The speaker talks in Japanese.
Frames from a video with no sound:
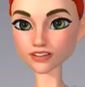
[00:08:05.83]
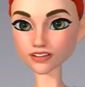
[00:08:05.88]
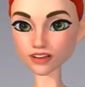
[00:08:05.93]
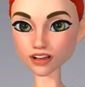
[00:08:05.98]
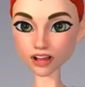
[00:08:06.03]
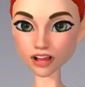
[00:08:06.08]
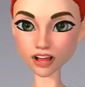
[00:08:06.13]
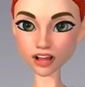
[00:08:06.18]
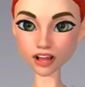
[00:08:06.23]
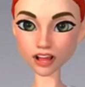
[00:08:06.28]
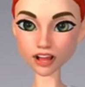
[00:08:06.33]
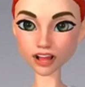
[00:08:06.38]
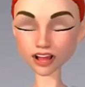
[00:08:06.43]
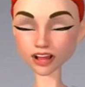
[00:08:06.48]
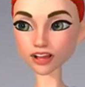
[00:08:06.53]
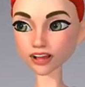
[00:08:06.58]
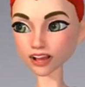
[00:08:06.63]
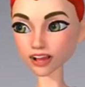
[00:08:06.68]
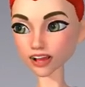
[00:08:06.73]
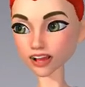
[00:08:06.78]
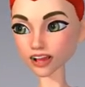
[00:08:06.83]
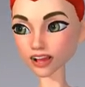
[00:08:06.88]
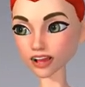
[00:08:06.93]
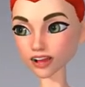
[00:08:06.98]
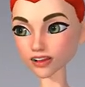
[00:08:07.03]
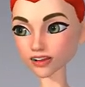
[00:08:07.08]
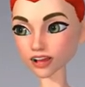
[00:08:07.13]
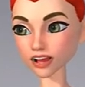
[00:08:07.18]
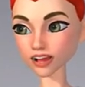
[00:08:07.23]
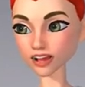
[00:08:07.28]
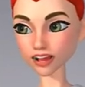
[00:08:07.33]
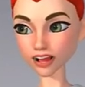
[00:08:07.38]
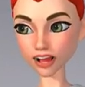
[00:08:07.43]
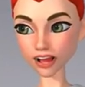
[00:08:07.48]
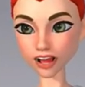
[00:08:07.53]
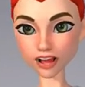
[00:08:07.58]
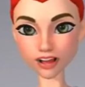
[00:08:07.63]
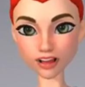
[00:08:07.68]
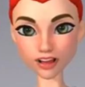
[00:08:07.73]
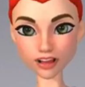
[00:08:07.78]
えー、リンクさせてくださ
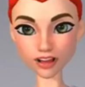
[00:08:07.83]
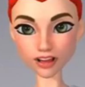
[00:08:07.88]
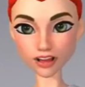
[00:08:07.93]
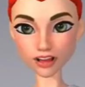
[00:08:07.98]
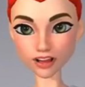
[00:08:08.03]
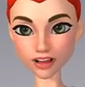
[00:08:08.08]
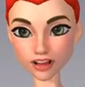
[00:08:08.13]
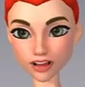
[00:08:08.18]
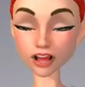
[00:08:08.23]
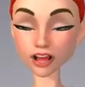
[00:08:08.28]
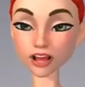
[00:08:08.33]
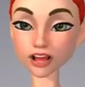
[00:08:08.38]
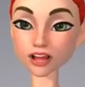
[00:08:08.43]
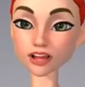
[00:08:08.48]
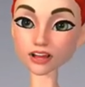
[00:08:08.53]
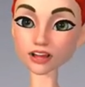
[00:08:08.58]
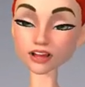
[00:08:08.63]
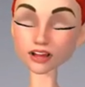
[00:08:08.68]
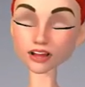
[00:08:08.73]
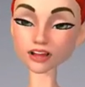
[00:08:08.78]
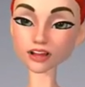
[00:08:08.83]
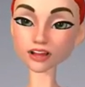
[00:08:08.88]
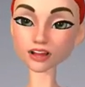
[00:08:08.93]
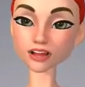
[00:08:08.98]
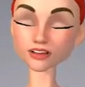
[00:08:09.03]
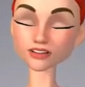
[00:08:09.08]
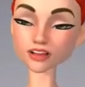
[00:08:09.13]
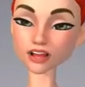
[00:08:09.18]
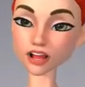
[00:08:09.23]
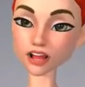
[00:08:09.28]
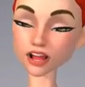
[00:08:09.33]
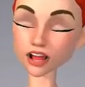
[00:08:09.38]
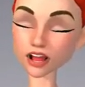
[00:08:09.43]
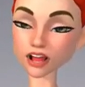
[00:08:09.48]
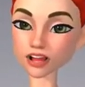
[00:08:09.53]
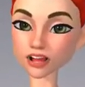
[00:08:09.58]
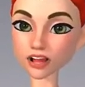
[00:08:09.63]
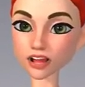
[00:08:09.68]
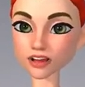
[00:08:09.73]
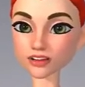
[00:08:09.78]
い。えー、
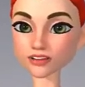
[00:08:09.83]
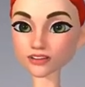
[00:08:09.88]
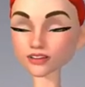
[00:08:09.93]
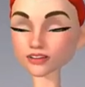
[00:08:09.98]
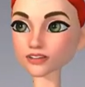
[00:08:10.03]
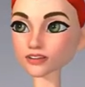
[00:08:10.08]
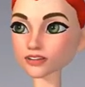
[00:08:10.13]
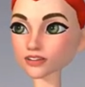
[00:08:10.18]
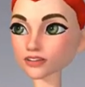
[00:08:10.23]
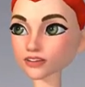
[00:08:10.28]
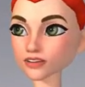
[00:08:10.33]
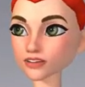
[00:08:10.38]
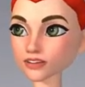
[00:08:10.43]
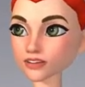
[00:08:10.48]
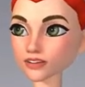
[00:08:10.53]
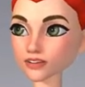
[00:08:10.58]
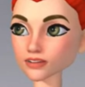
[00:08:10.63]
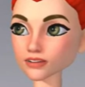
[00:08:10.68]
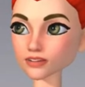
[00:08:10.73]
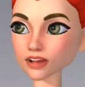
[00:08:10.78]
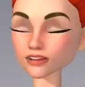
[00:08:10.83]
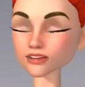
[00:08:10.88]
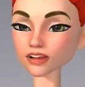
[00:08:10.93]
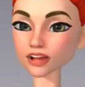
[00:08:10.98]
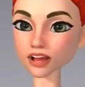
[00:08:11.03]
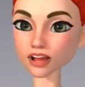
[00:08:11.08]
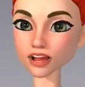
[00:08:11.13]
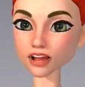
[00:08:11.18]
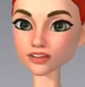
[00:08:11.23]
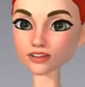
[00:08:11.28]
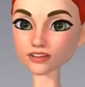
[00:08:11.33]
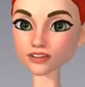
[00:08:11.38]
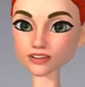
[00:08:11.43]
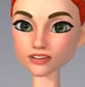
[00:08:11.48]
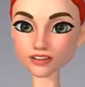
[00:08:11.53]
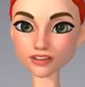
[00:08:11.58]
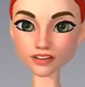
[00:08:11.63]
クリエイター登録の場合、このよう